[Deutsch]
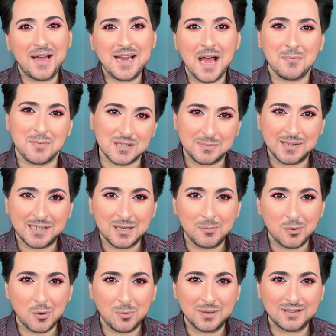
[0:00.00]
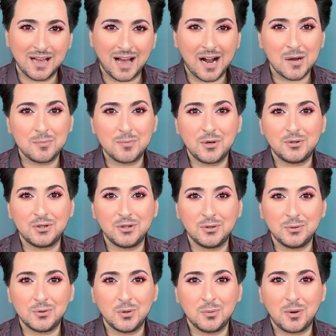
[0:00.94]
Name ist Miki Monumental,
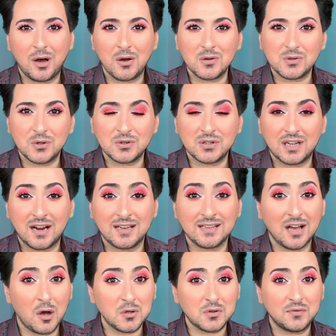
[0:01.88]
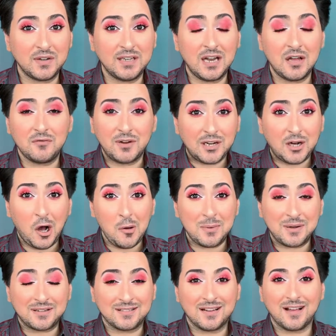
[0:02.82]
Beauty-YouTuber aus Österreich, aus Wien.
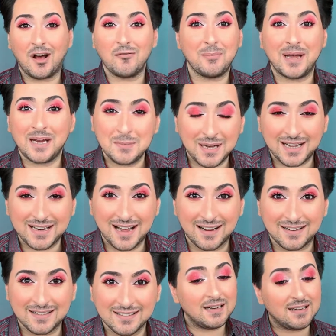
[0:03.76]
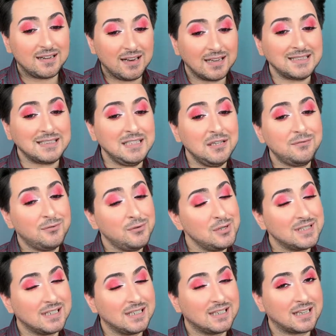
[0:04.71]
Willkommen auf meinem Kanal. Das hier
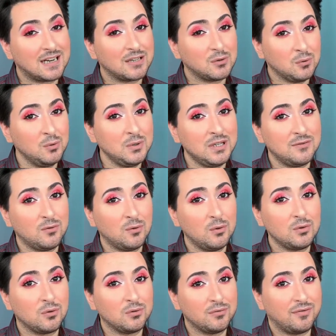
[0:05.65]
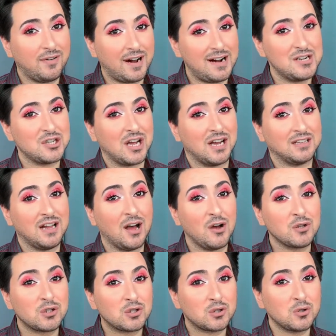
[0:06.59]
fühlt sich gerade ungewohnt und falsch an,
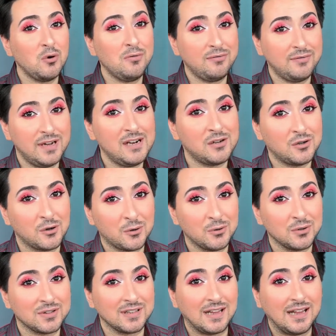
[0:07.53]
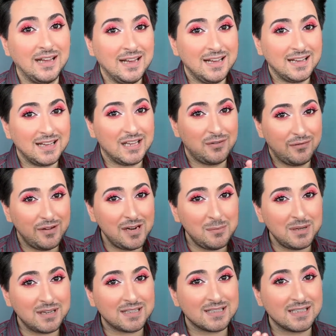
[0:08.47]
aus so vielen Gründen. Ich
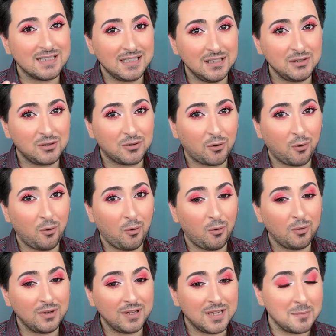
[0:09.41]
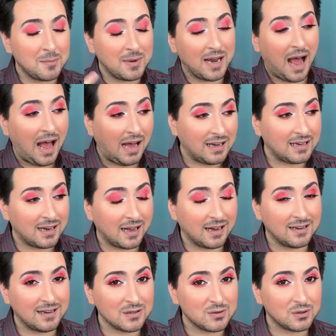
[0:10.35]
filme das Intro im
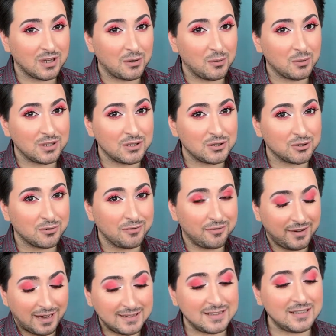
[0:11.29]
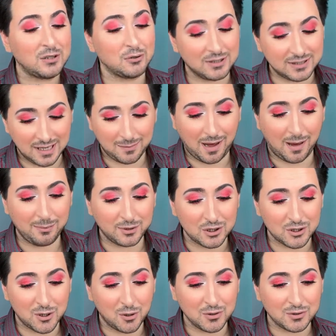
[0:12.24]
Nachhinein, also der Look ist schon fertig und ich habe
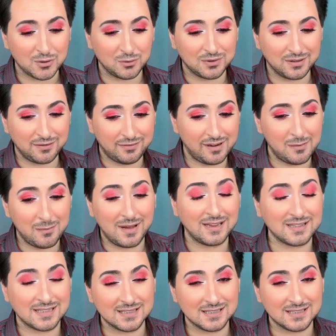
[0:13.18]
abgeschlossen und ich filme jetzt das